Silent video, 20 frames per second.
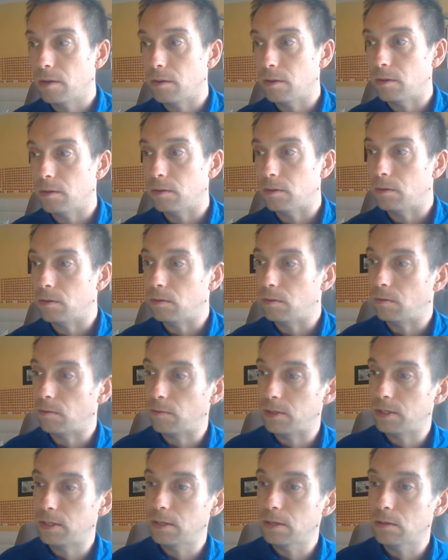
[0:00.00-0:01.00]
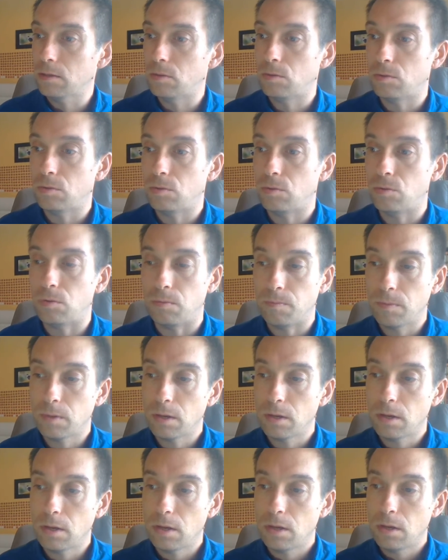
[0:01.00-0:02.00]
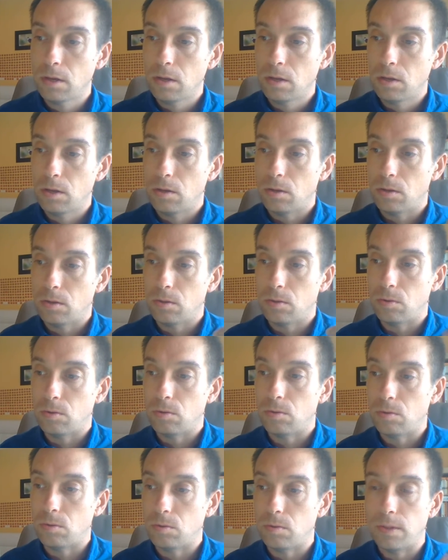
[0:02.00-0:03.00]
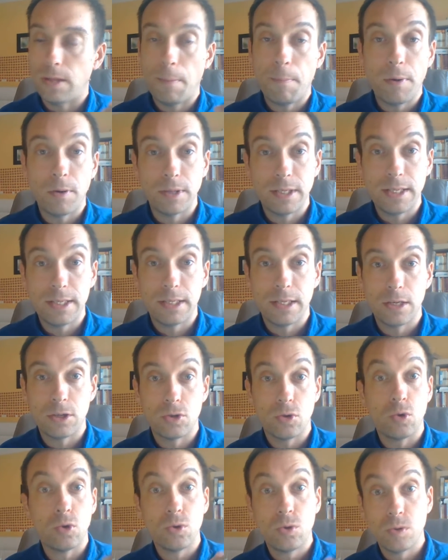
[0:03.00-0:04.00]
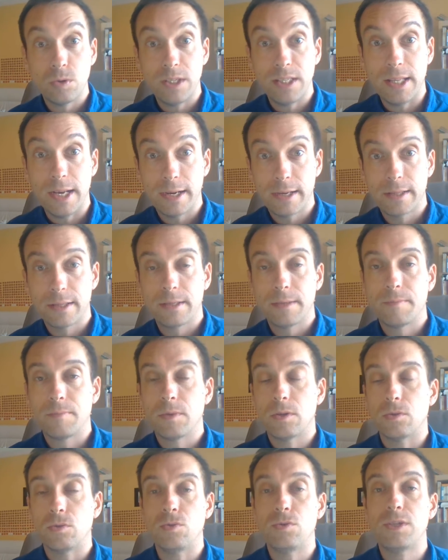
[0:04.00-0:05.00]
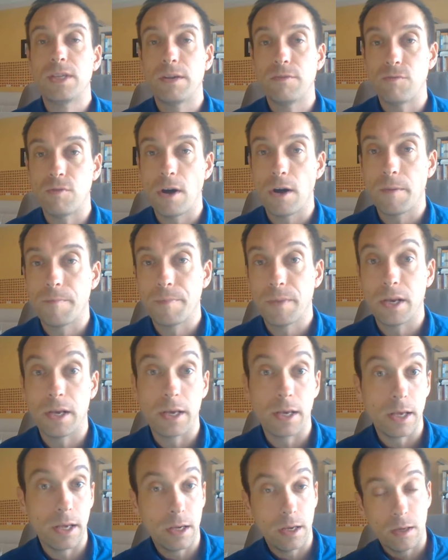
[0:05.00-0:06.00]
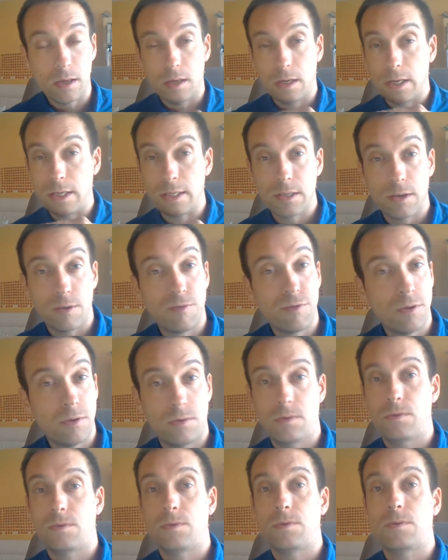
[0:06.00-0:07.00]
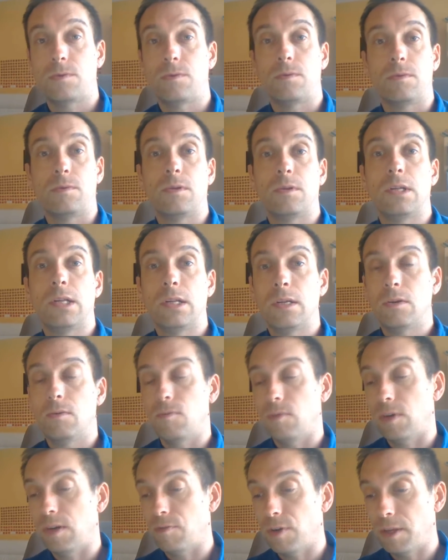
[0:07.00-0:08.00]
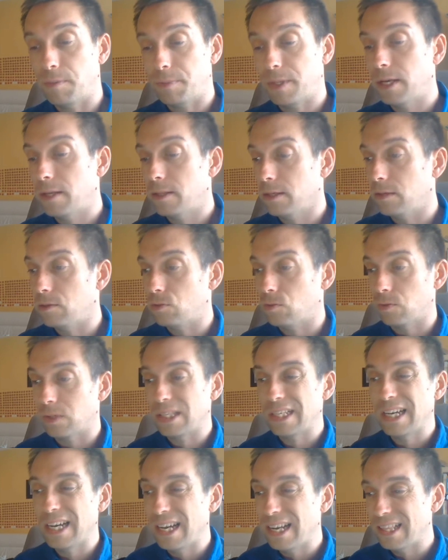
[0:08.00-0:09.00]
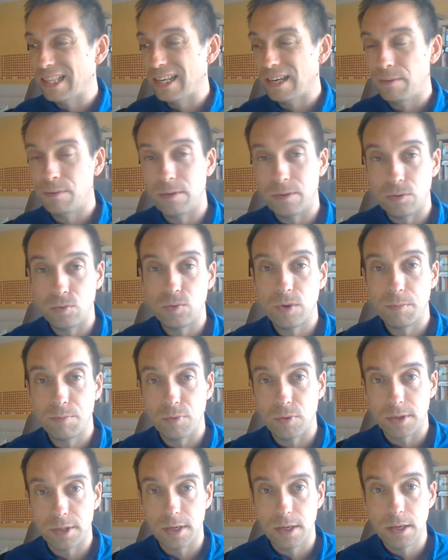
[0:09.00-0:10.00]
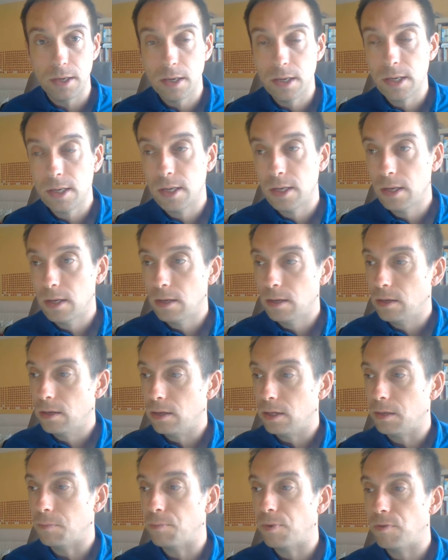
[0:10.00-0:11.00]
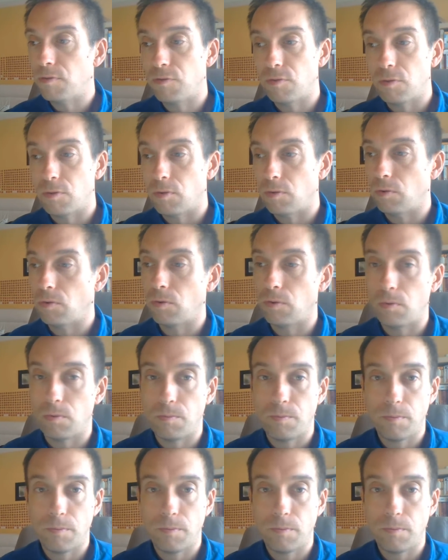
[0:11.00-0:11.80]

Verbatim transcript: on va dire de d'apprentissage autodidacte du savoir. Et euh, les enfants, euh, vous les voyez peut-être, ils sont très très doués pour ça. Ils peuvent euh,